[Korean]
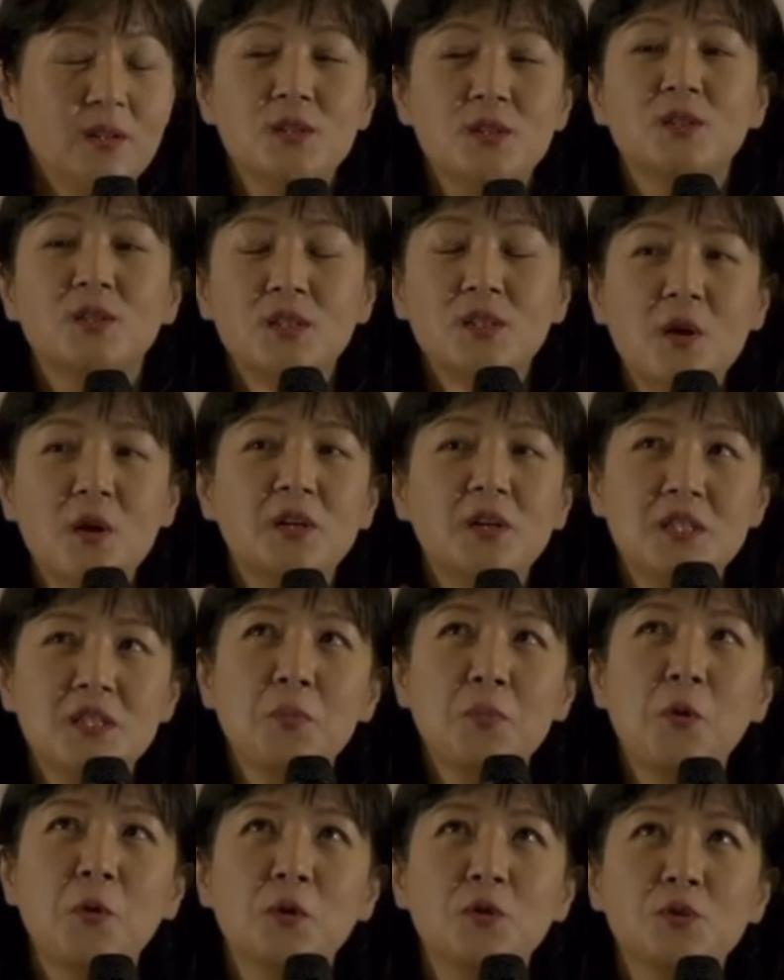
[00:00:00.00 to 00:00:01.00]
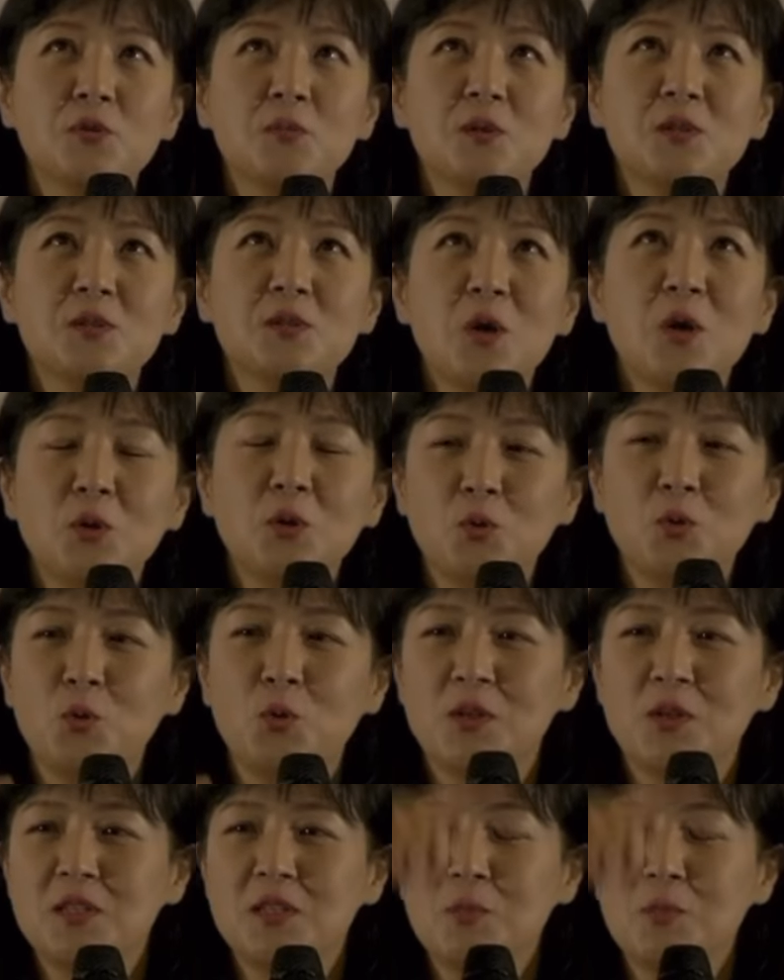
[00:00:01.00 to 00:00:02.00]
그걸 이제 보여주면서 또
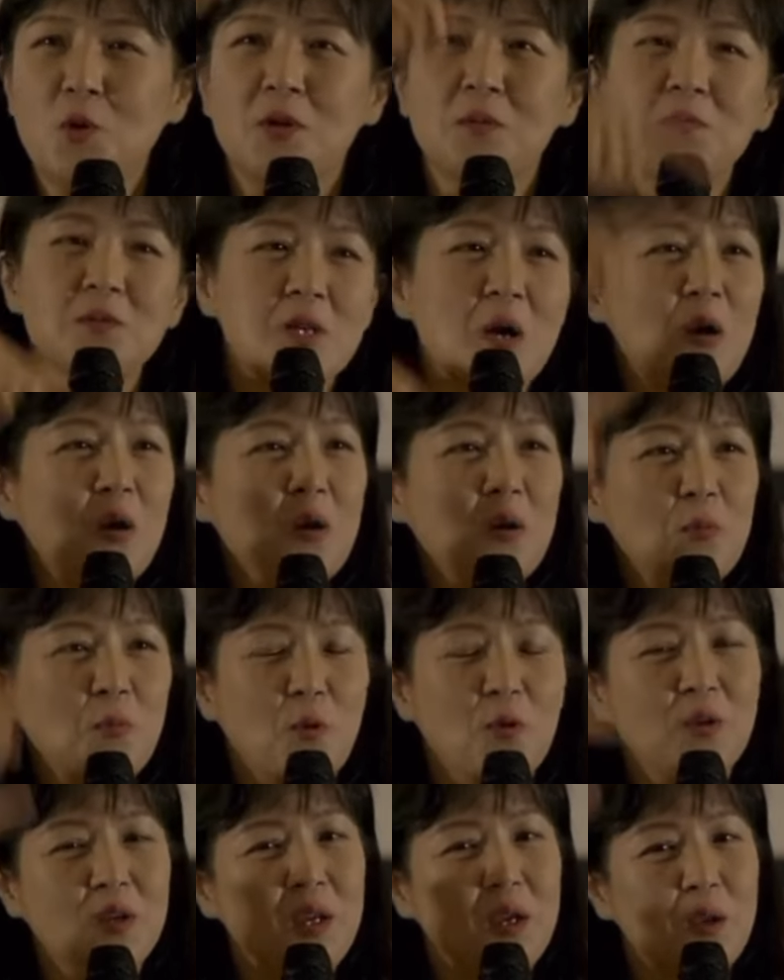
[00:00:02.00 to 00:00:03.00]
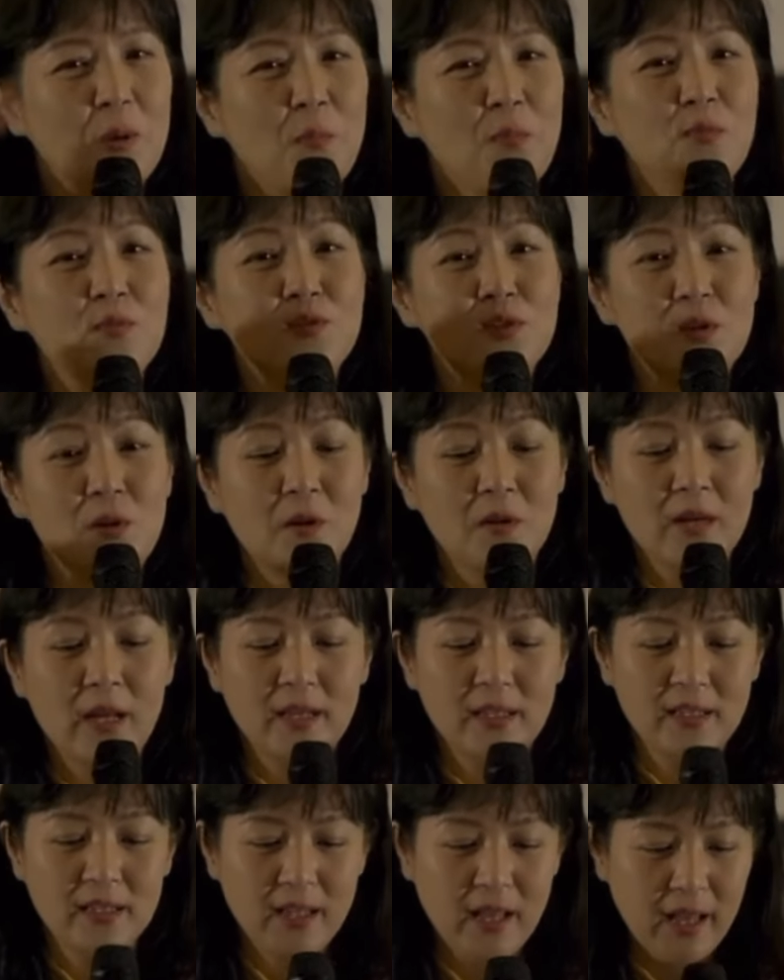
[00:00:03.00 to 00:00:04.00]
이제 뭐 음성 뭐 이렇게 분석을
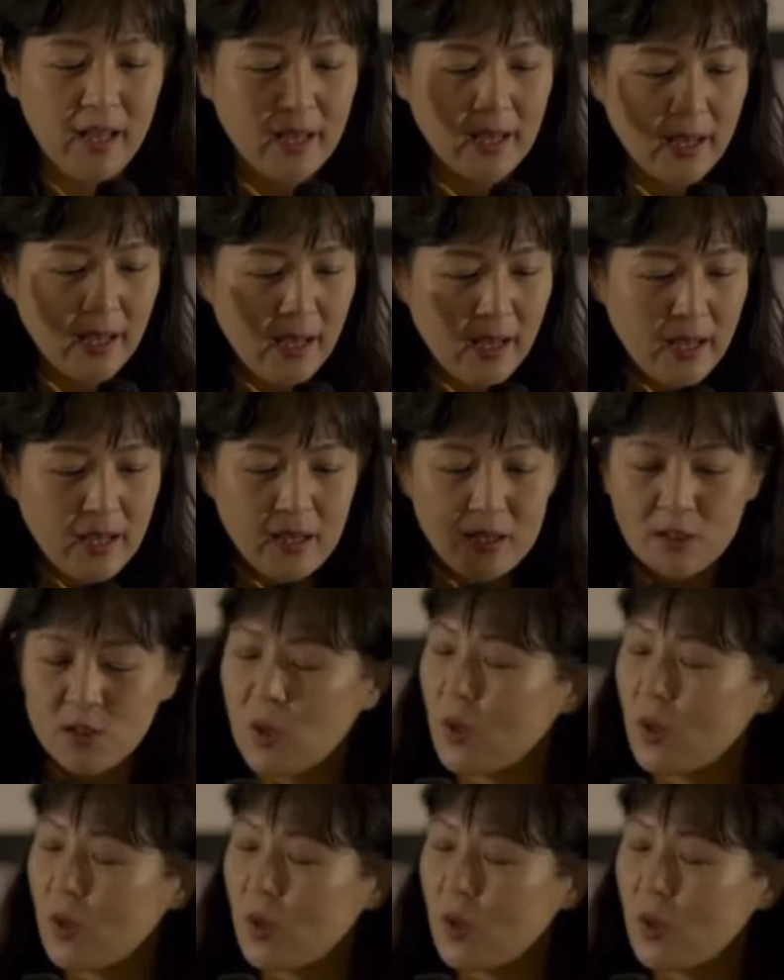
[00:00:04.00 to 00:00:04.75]
하는데 저,